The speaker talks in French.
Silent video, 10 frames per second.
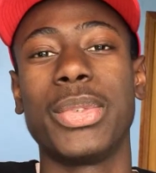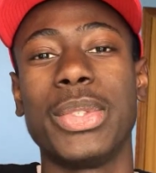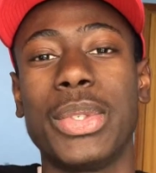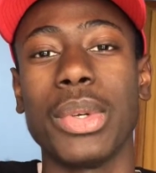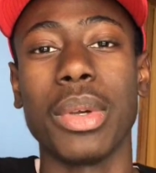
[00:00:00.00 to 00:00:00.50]

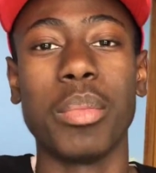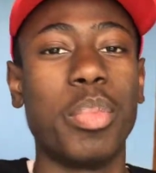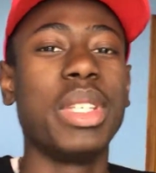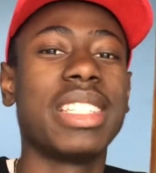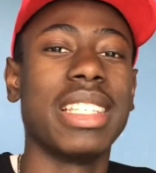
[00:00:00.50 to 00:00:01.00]
futur
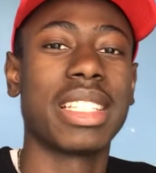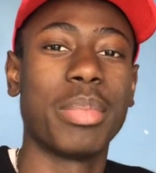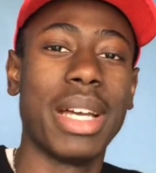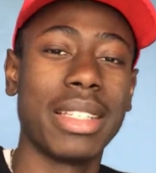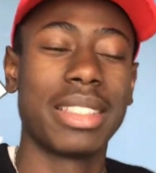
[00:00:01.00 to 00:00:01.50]

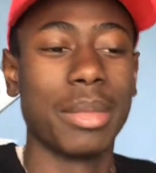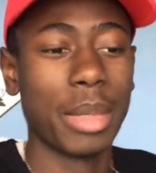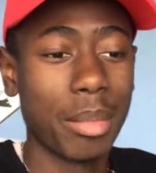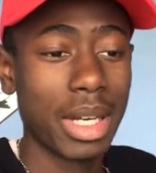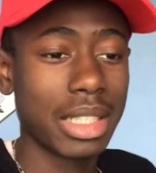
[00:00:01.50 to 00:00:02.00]
businessman, c'est
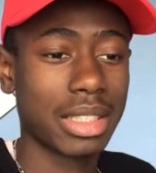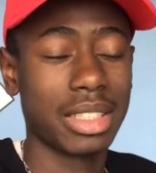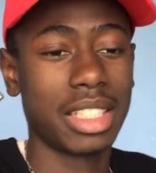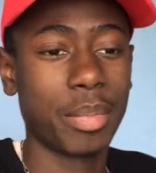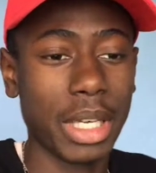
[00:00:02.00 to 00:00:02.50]
ma
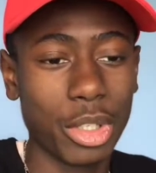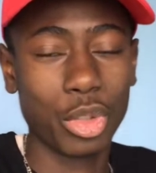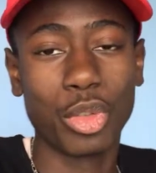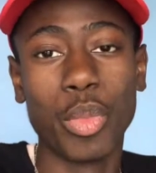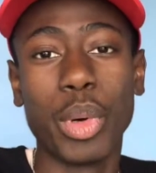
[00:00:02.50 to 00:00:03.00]
Max. j'espère que
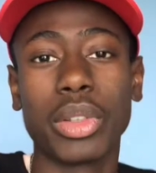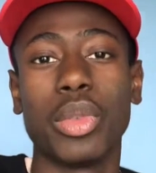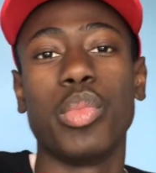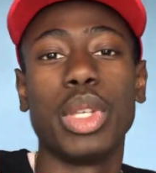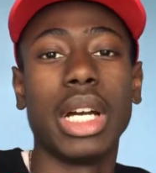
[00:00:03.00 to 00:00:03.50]
tu te
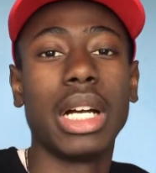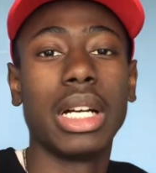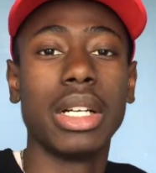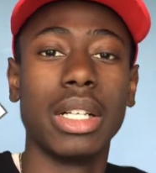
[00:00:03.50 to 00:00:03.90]
portes bien.